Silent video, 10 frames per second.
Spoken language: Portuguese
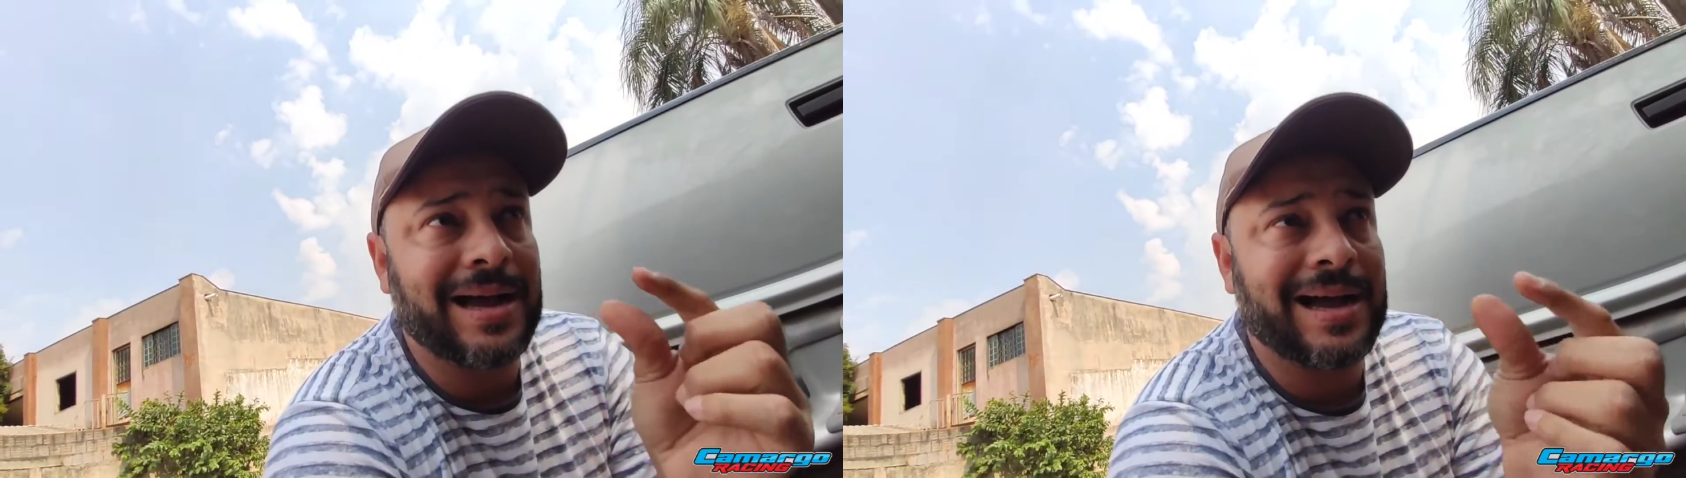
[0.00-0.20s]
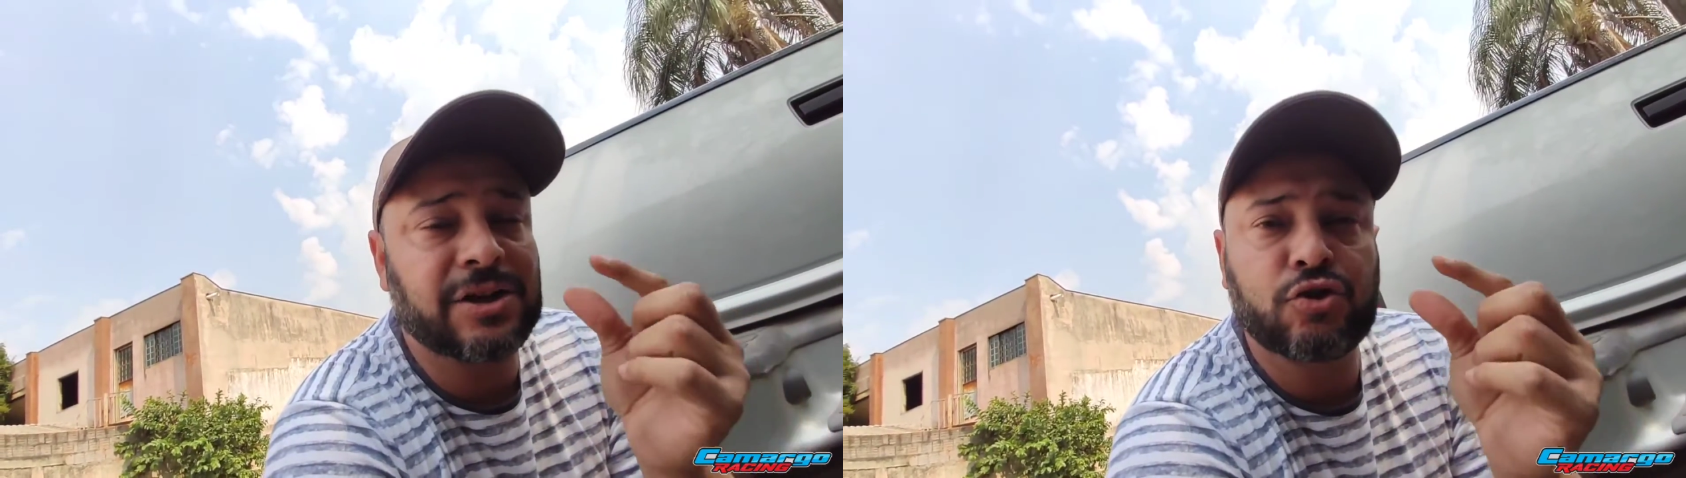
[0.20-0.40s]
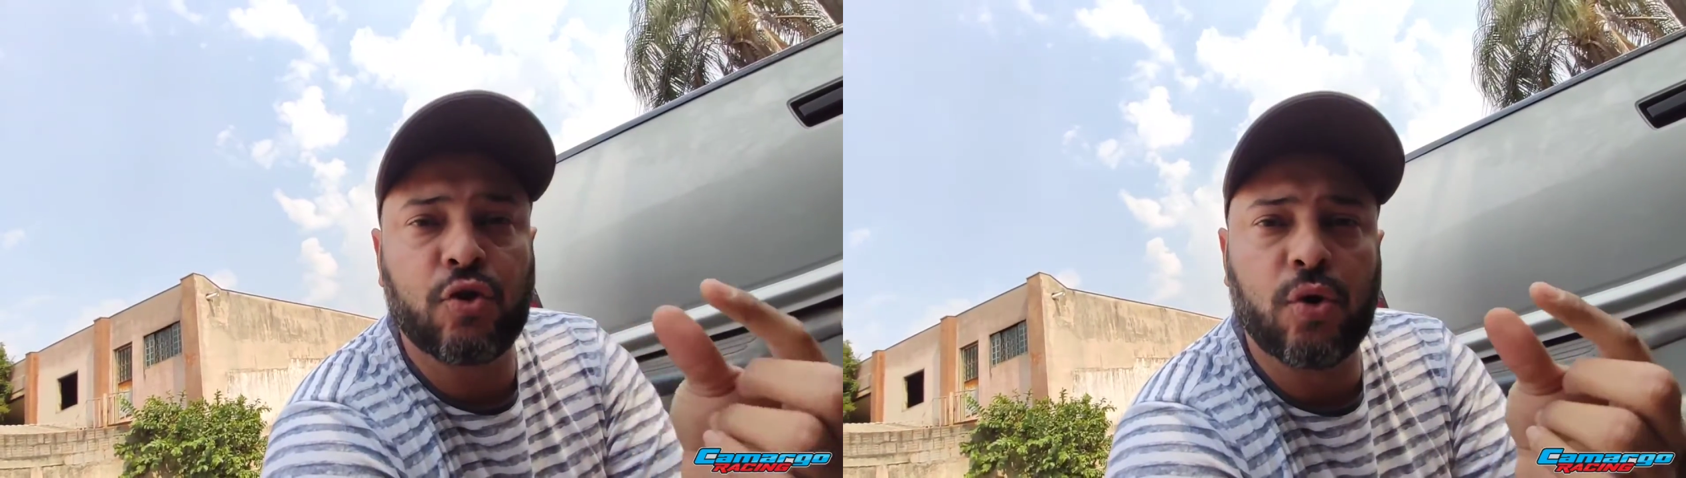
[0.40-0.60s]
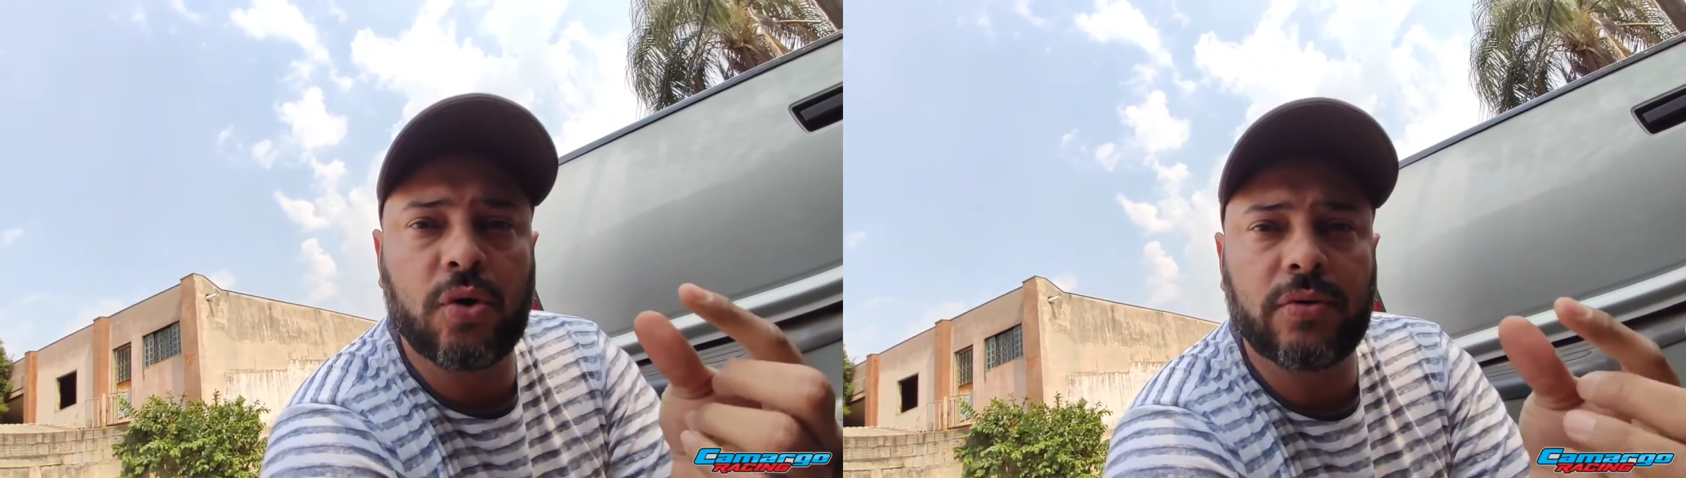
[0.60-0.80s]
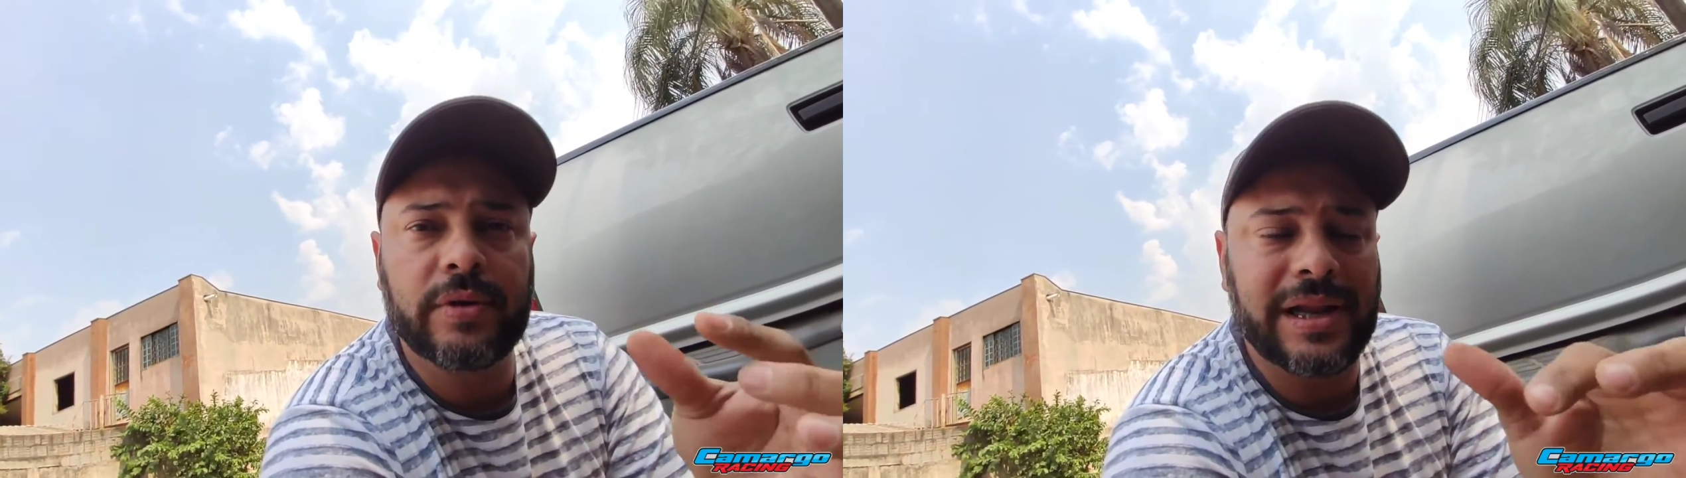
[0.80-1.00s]

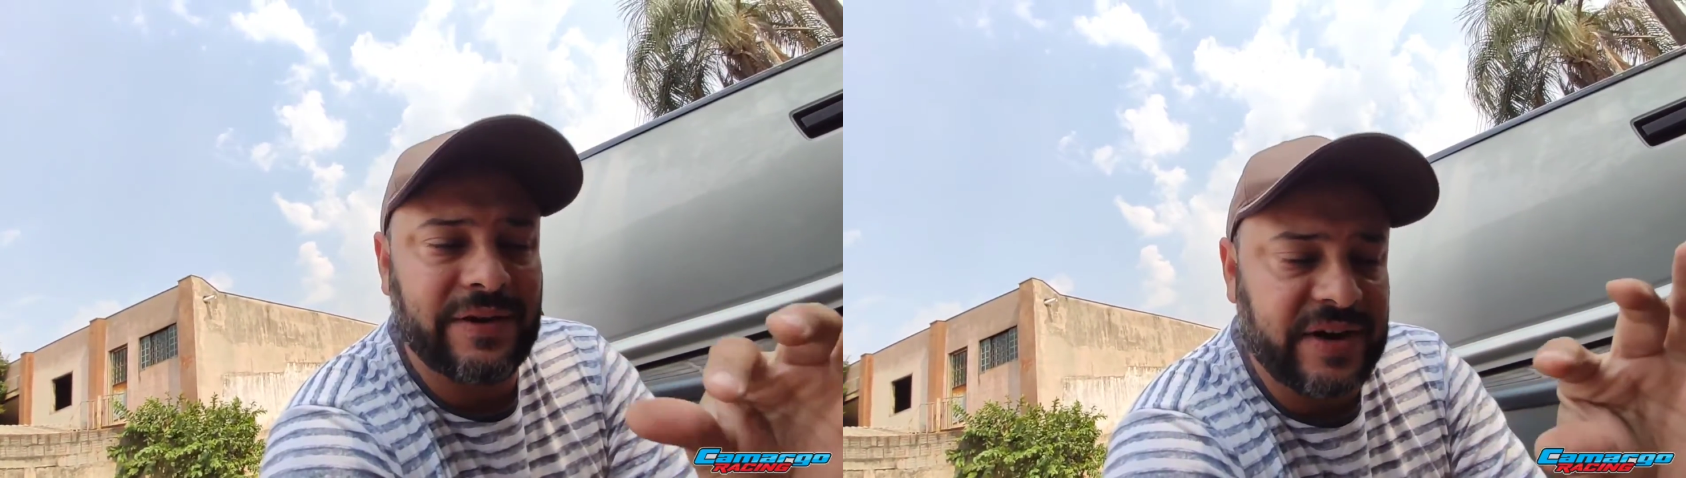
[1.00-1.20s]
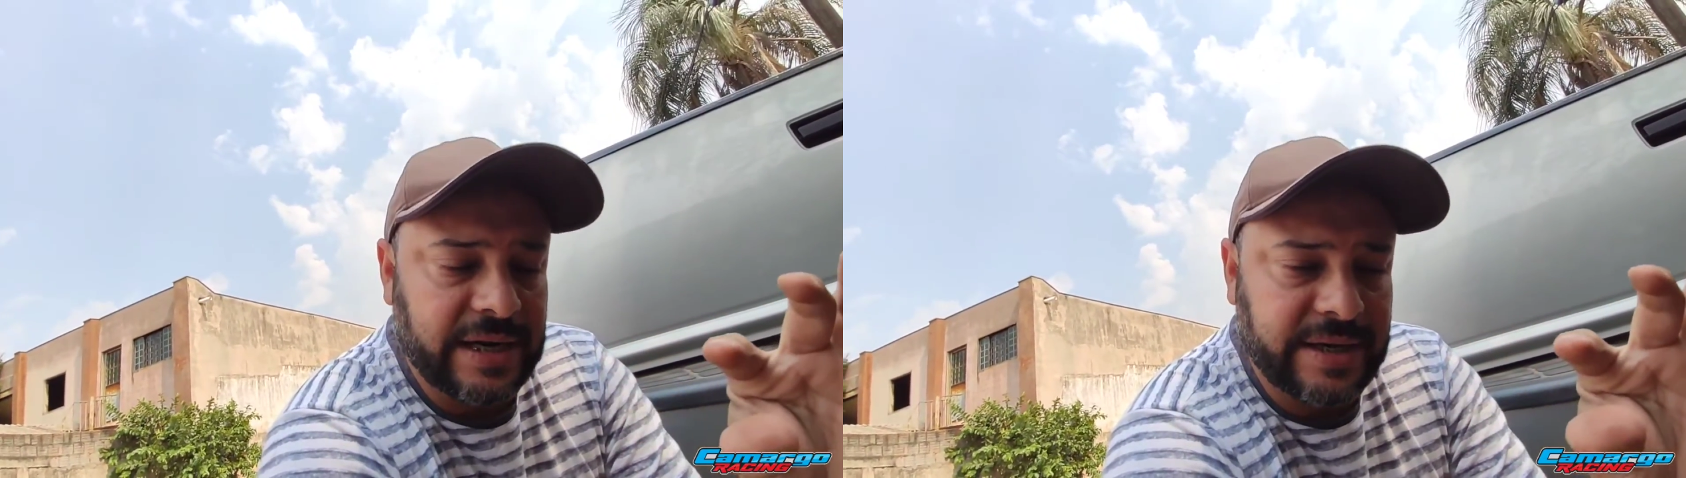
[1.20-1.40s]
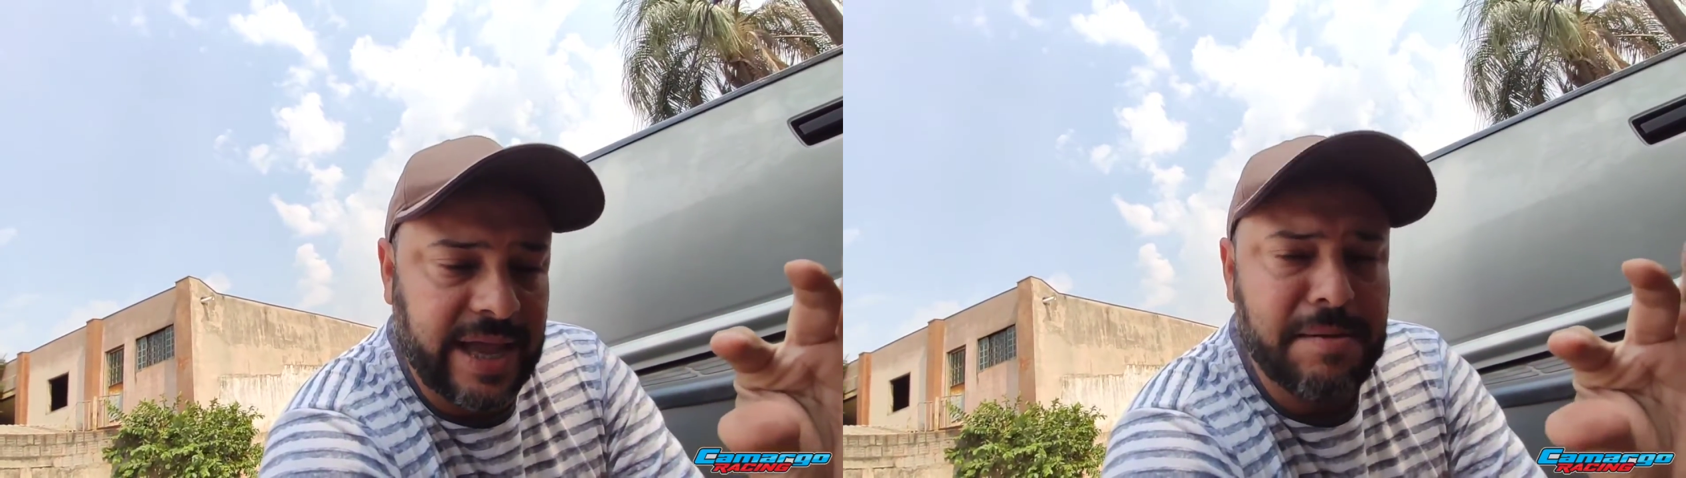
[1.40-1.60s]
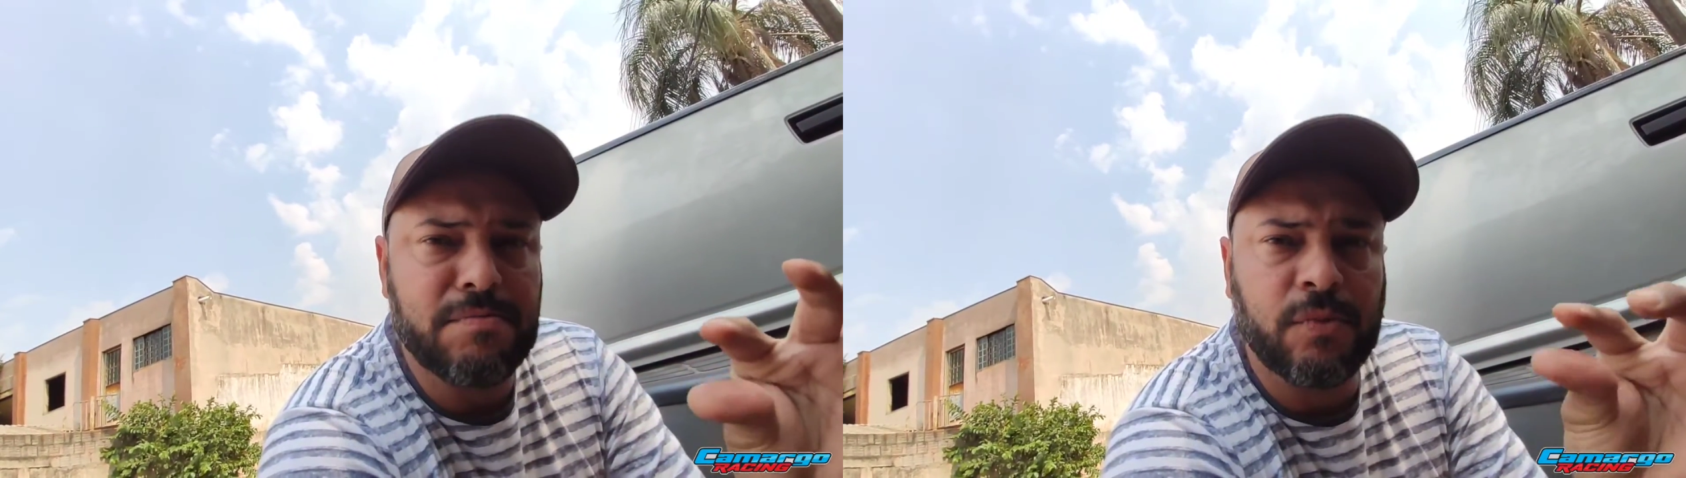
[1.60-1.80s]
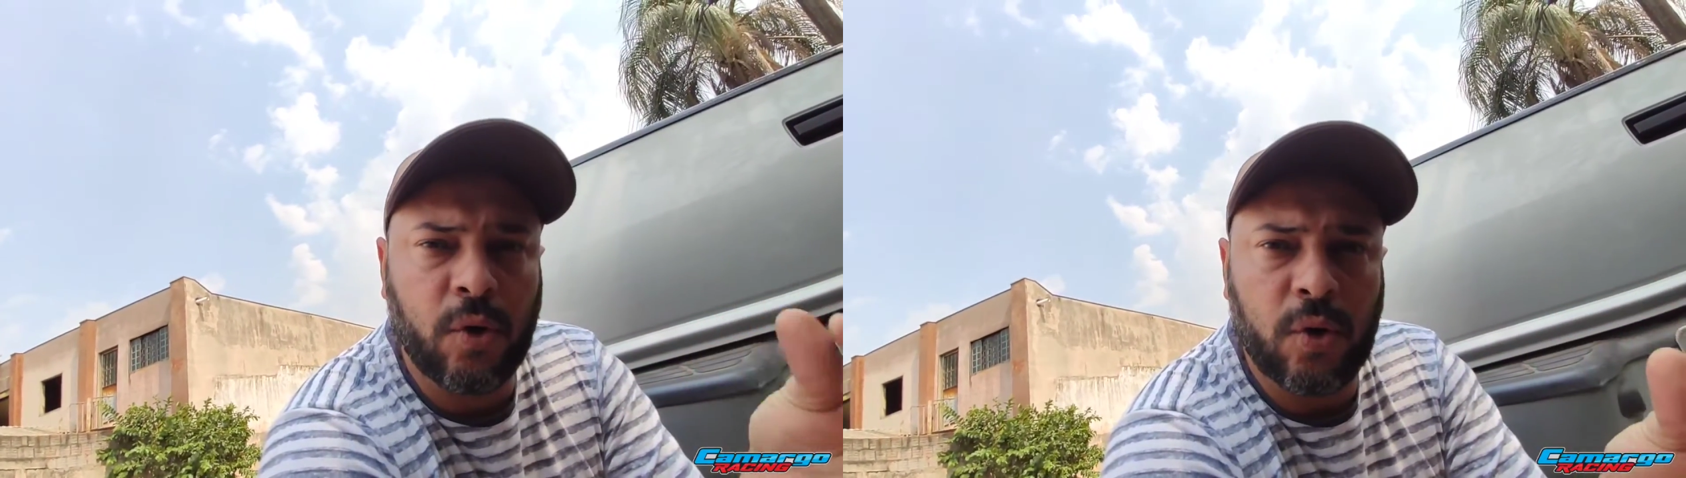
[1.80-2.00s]
rasgou, na verdade
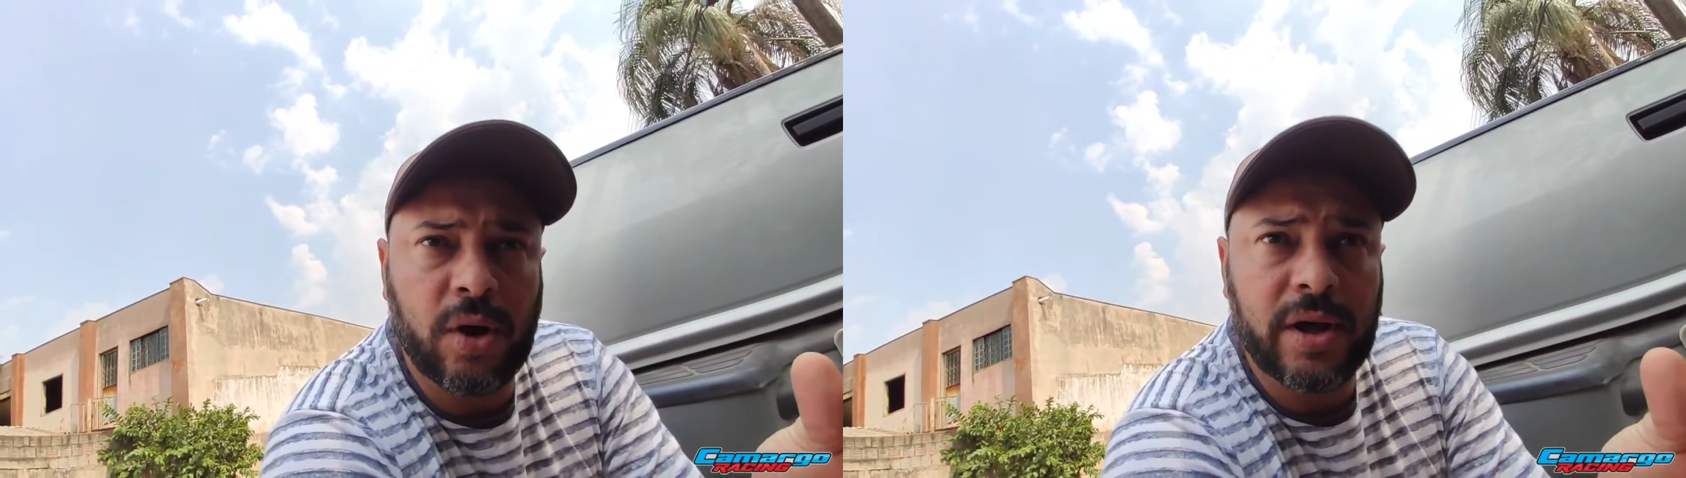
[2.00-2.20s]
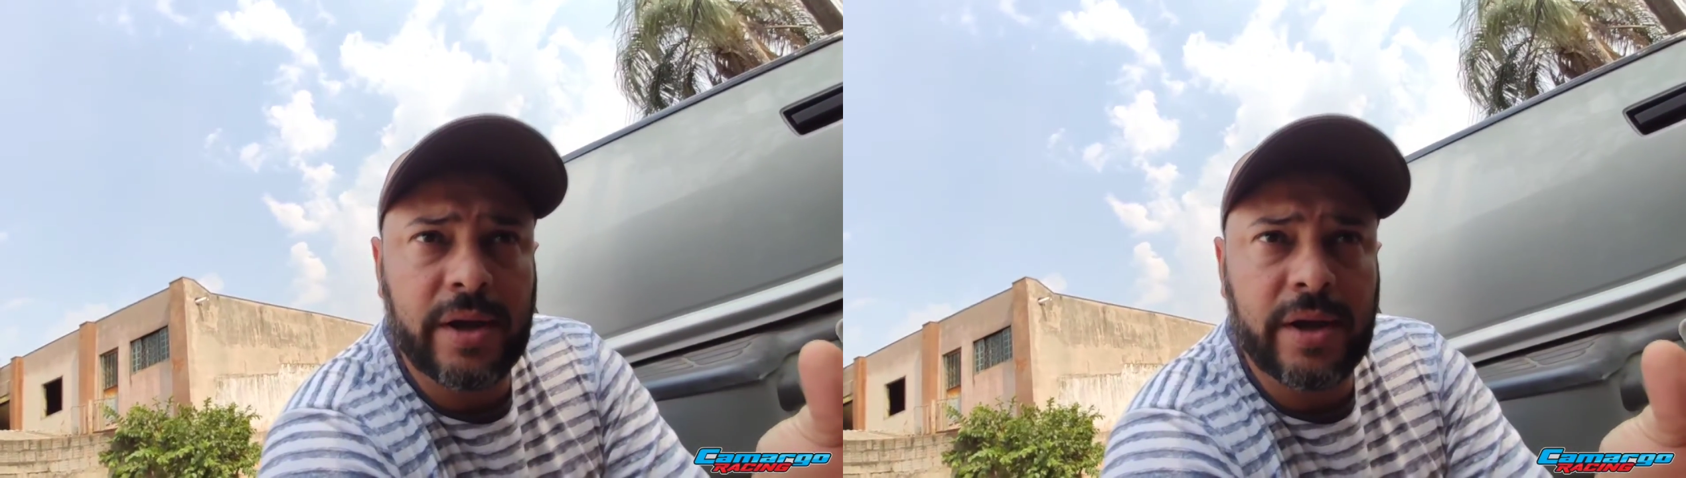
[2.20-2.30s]
queimou